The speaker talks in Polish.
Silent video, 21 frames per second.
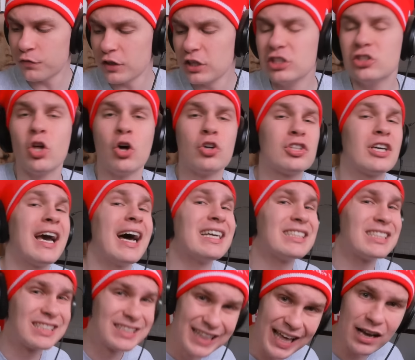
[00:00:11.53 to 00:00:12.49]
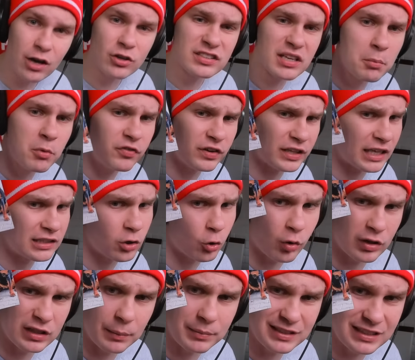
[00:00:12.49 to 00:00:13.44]
i do każdego zamówienia
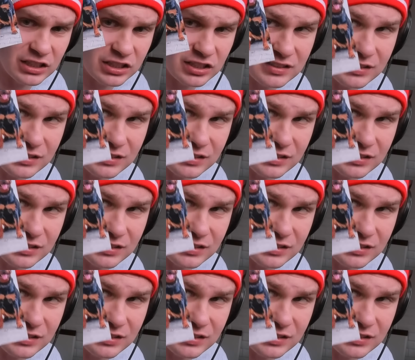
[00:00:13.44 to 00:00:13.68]
dokładamy zdjęcie z